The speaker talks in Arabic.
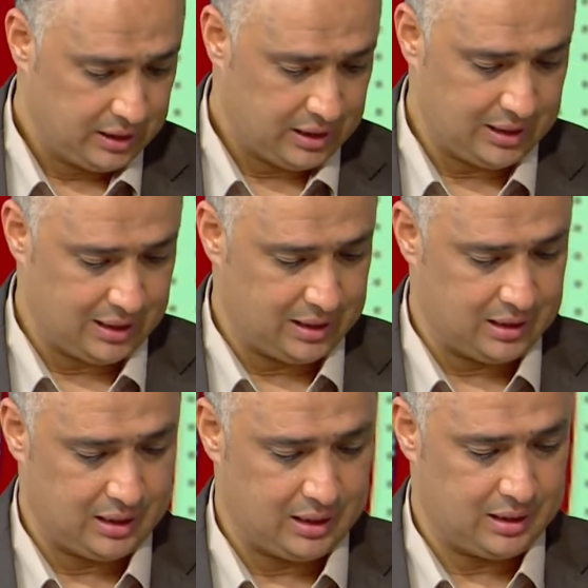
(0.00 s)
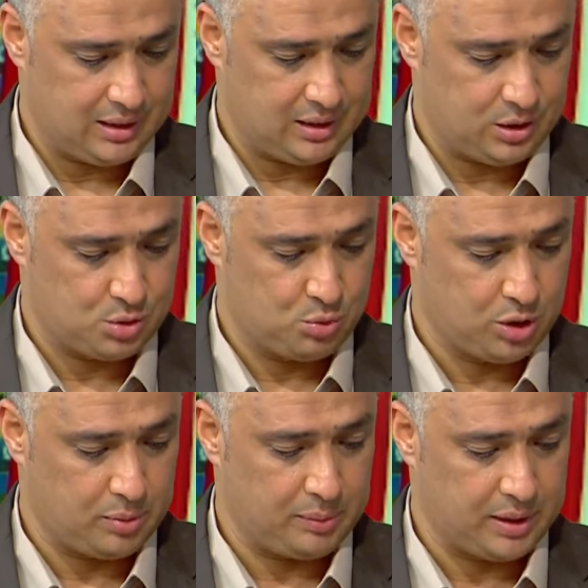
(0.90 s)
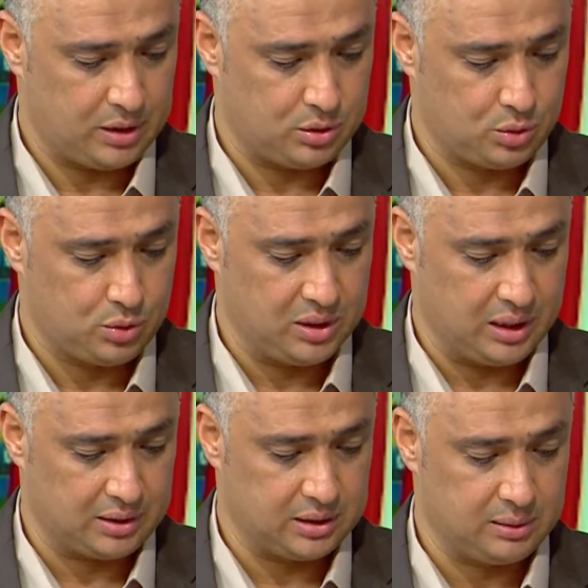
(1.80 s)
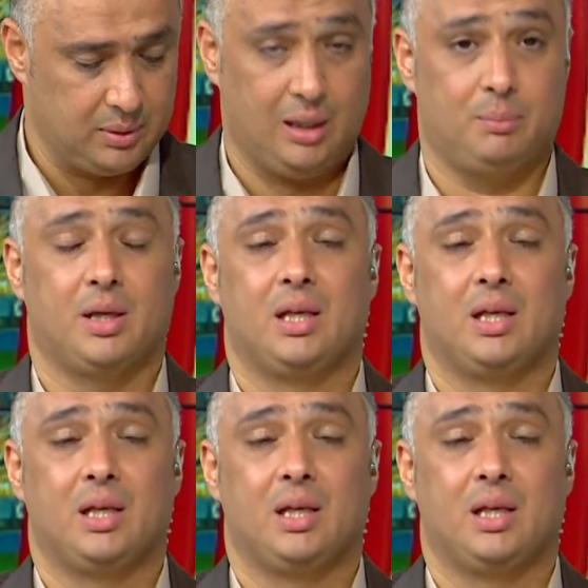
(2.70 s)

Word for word: الجمهور بإمكانه الدخول إلى أرضية الملعب